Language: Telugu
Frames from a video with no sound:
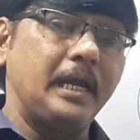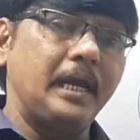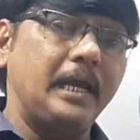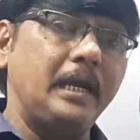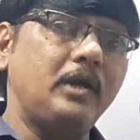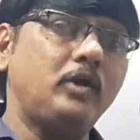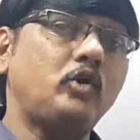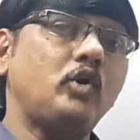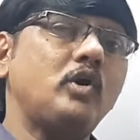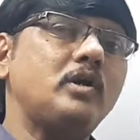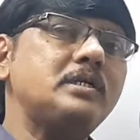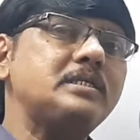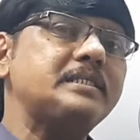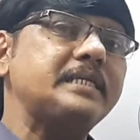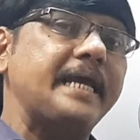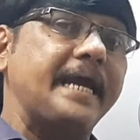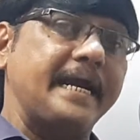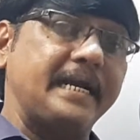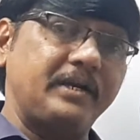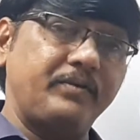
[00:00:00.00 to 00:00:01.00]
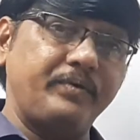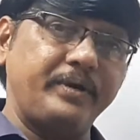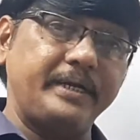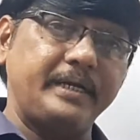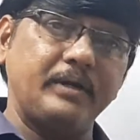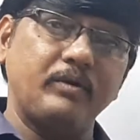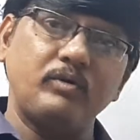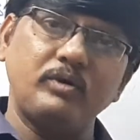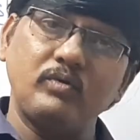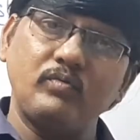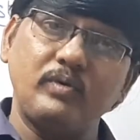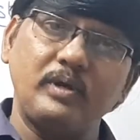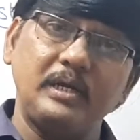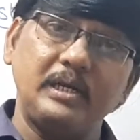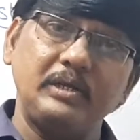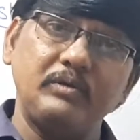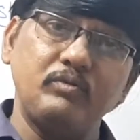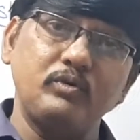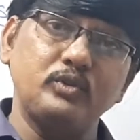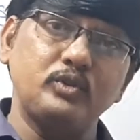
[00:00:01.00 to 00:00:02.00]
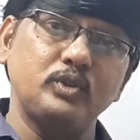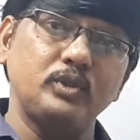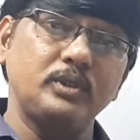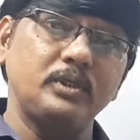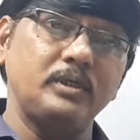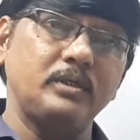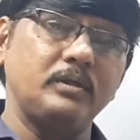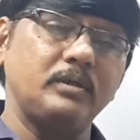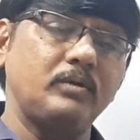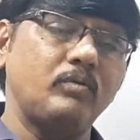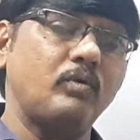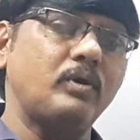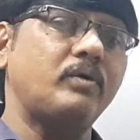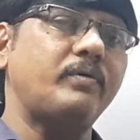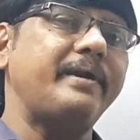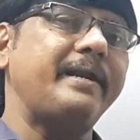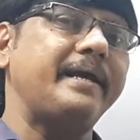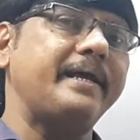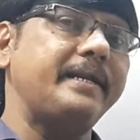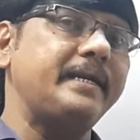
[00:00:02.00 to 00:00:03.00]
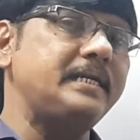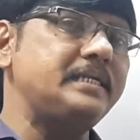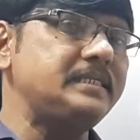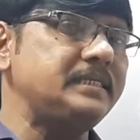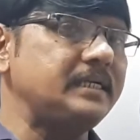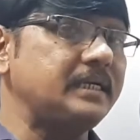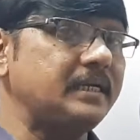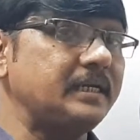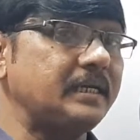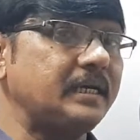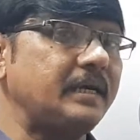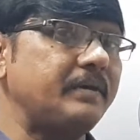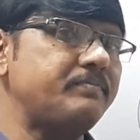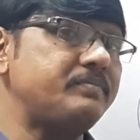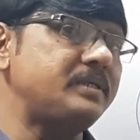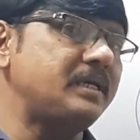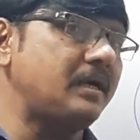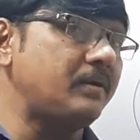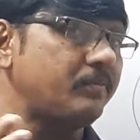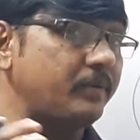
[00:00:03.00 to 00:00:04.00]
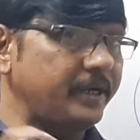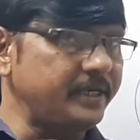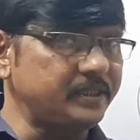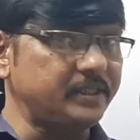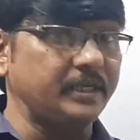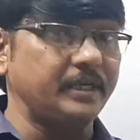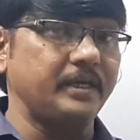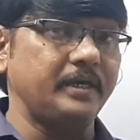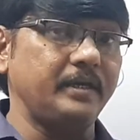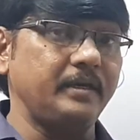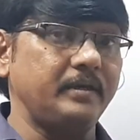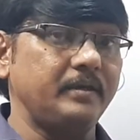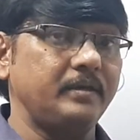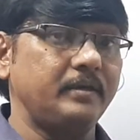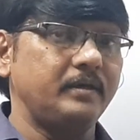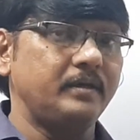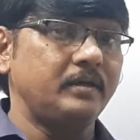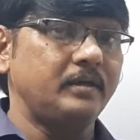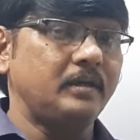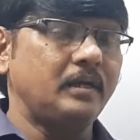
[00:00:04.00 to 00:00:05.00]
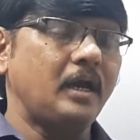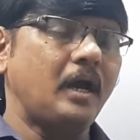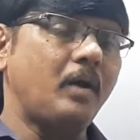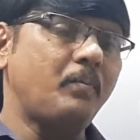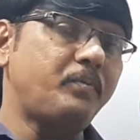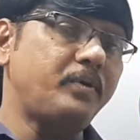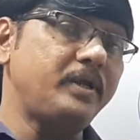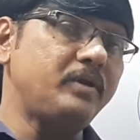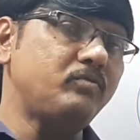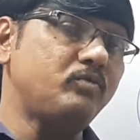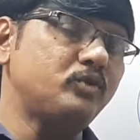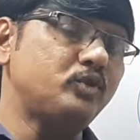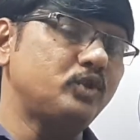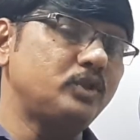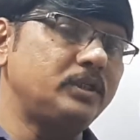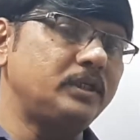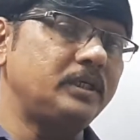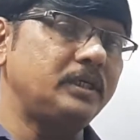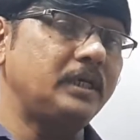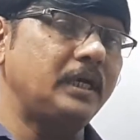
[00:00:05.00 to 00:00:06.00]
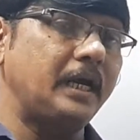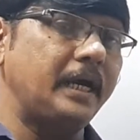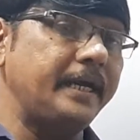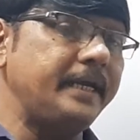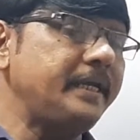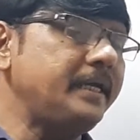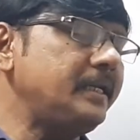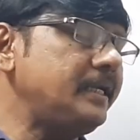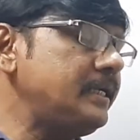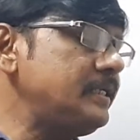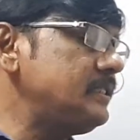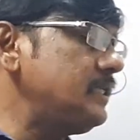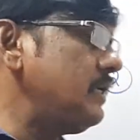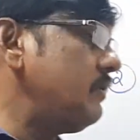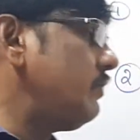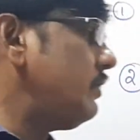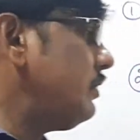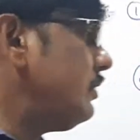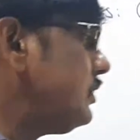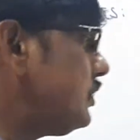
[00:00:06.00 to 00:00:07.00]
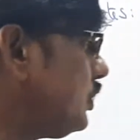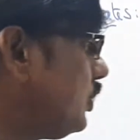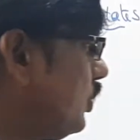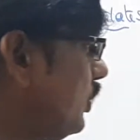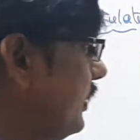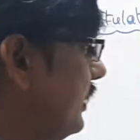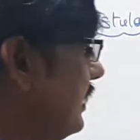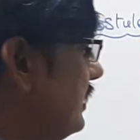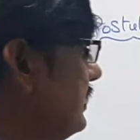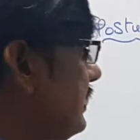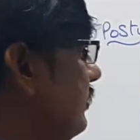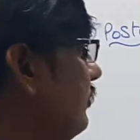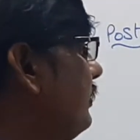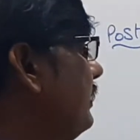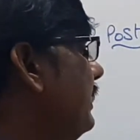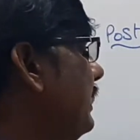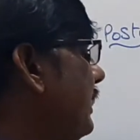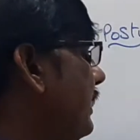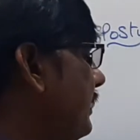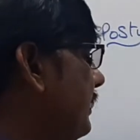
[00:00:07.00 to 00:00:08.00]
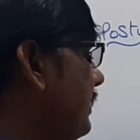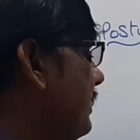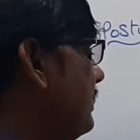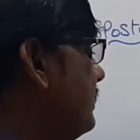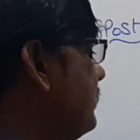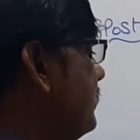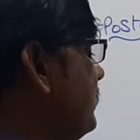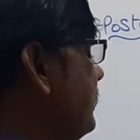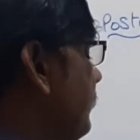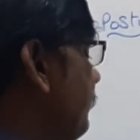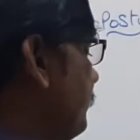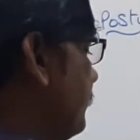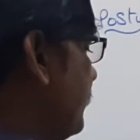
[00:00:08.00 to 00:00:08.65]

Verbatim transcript: ఎలక్ట్రాన్స్ యాక్టివేట్ అవటం వల్ల ఏమవుతుంది ఒకవేళ ఎనర్జీ కనుక అబ్జార్బ్ అయితే అప్పుడు ఏమవుతుంది హై ఎనర్జీ లెవెల్ నుంచి లో ఎనర్జీ లెవెల్కి ఎలక్ట్రాన్స్ జంప్